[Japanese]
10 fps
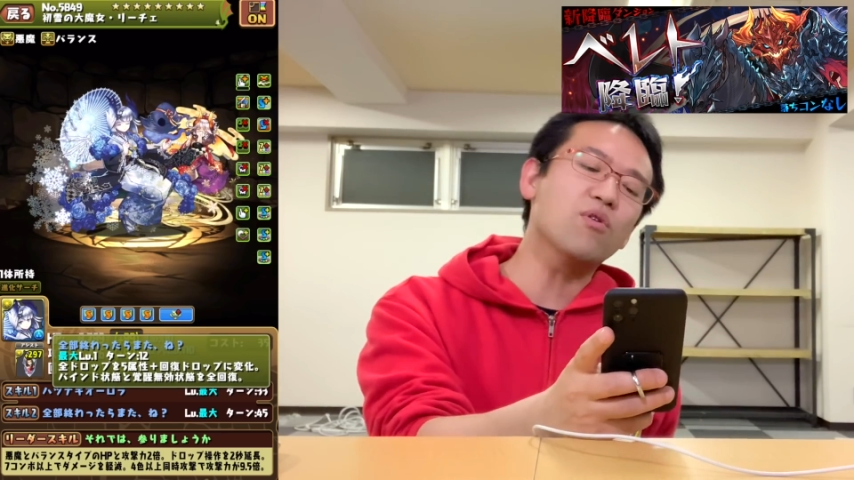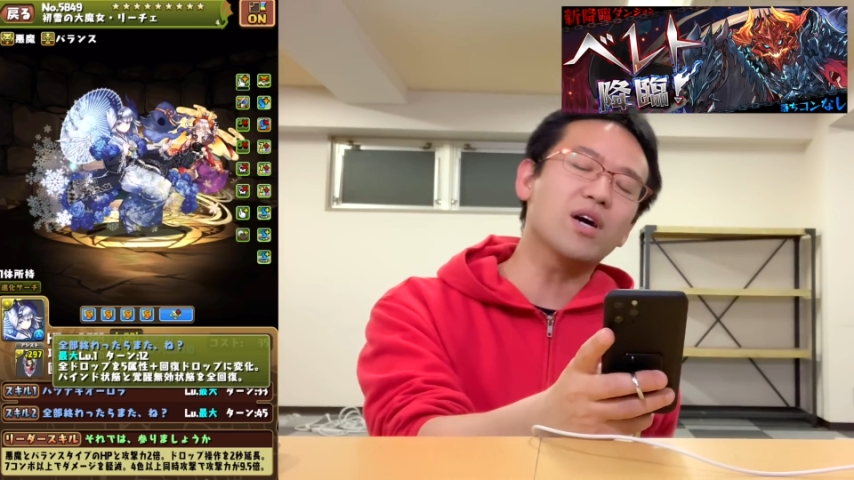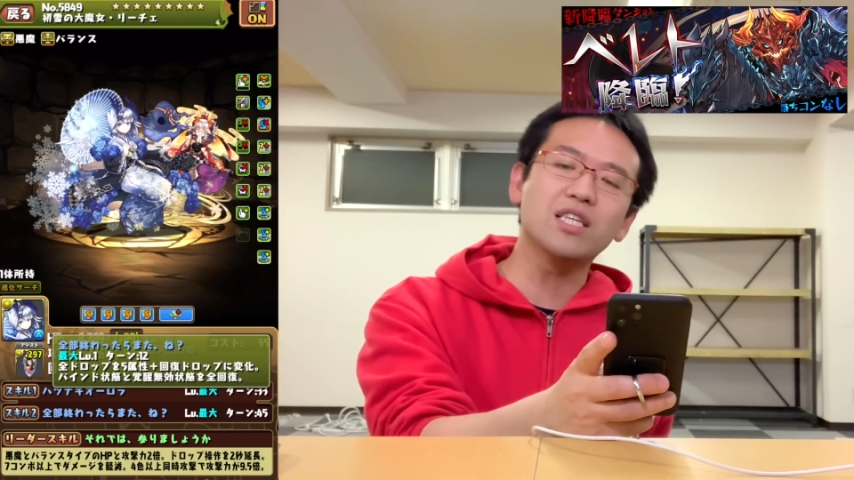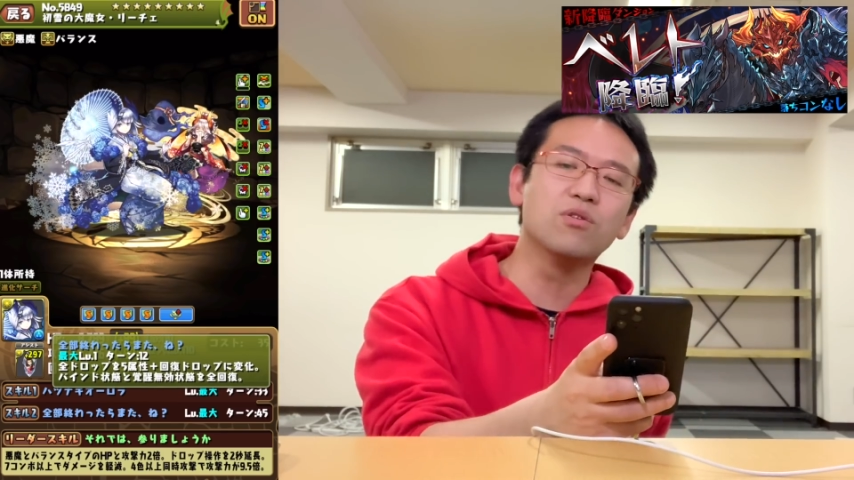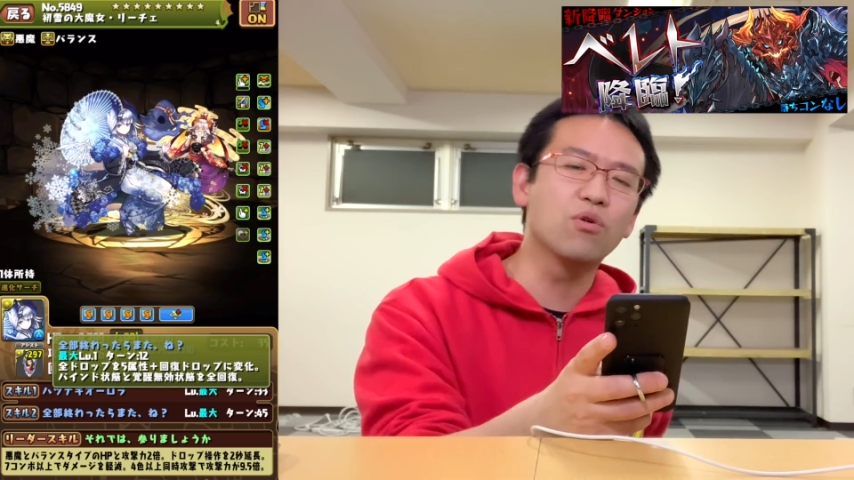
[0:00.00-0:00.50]
こ
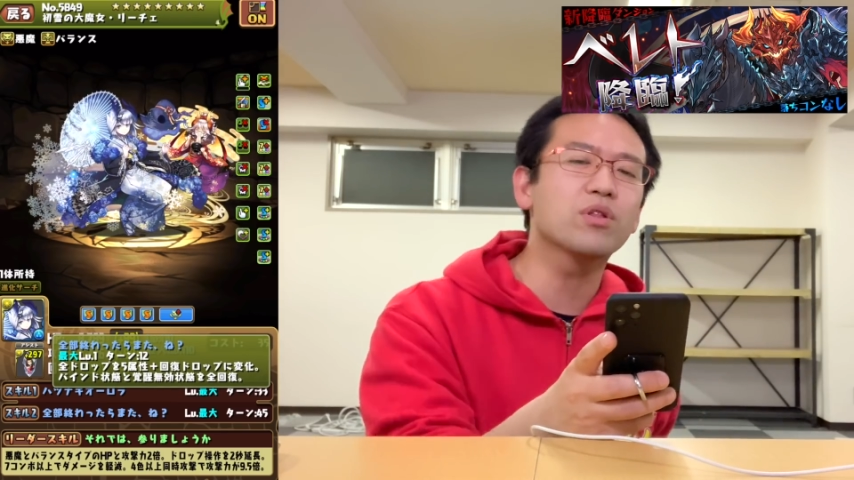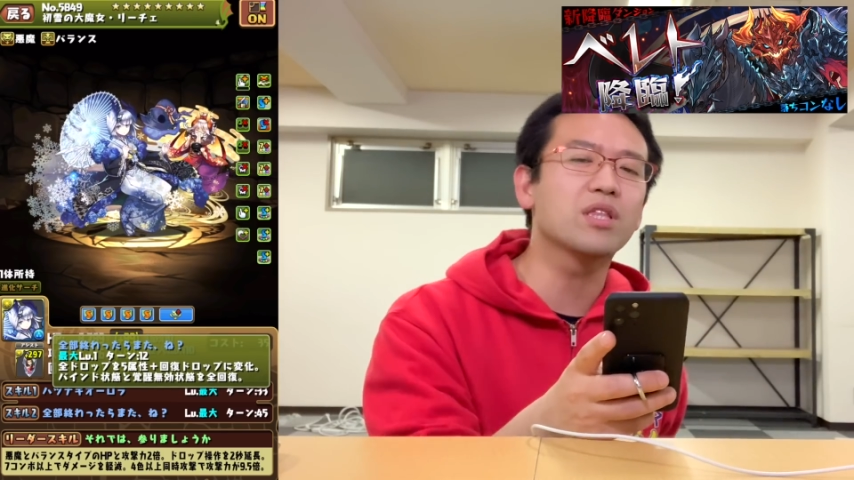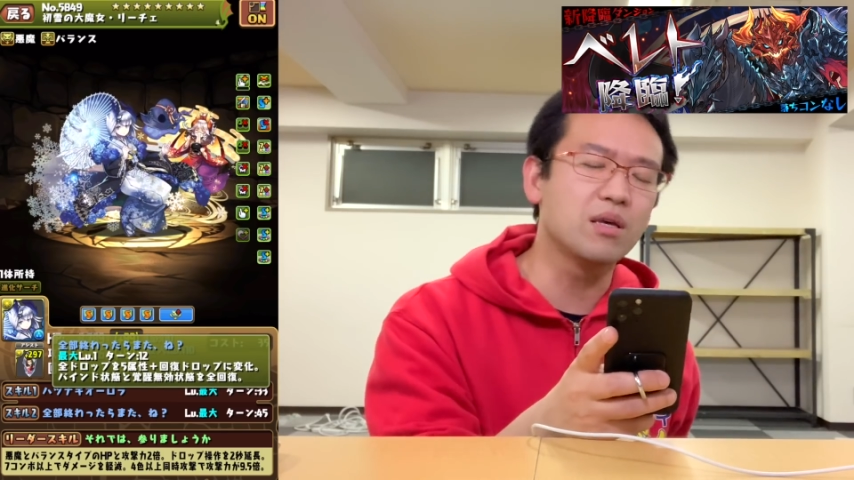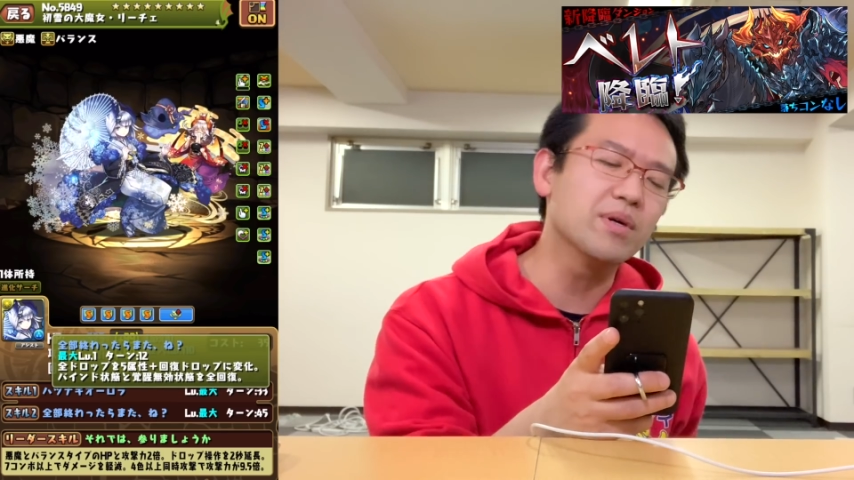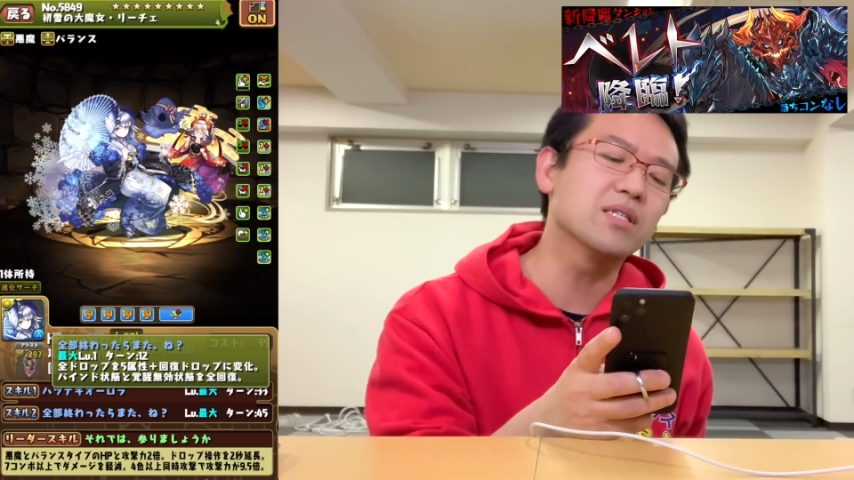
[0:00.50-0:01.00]
かに残っ
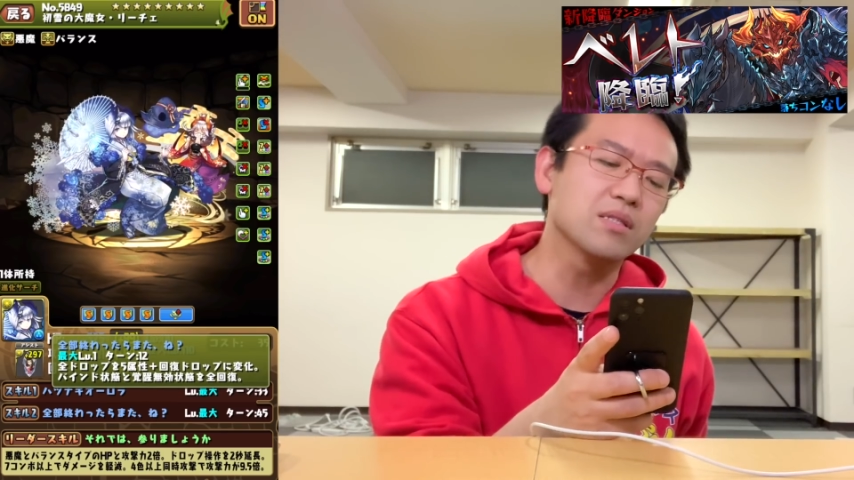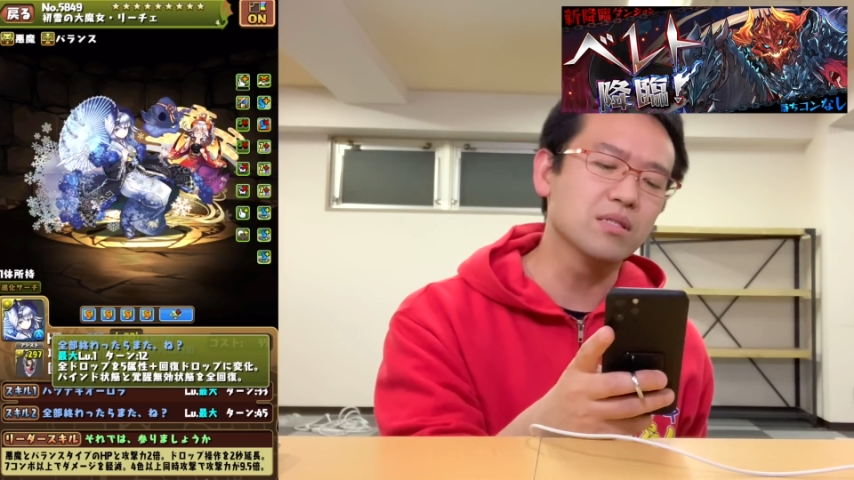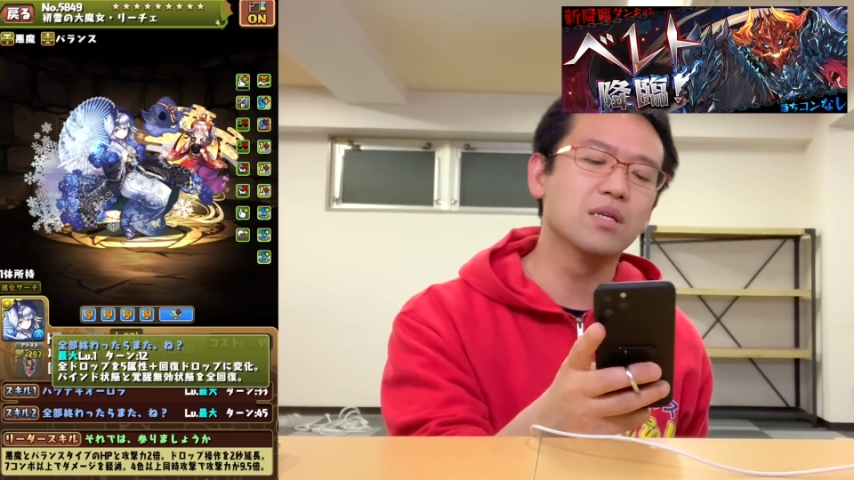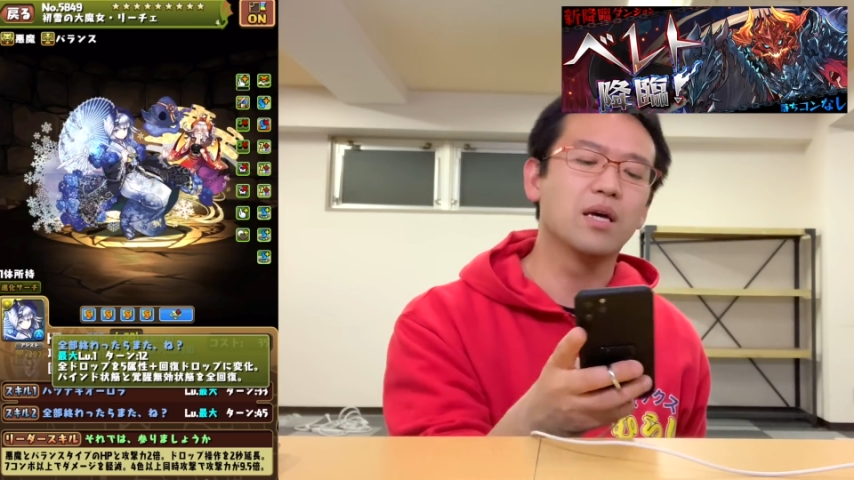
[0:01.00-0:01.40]
ています。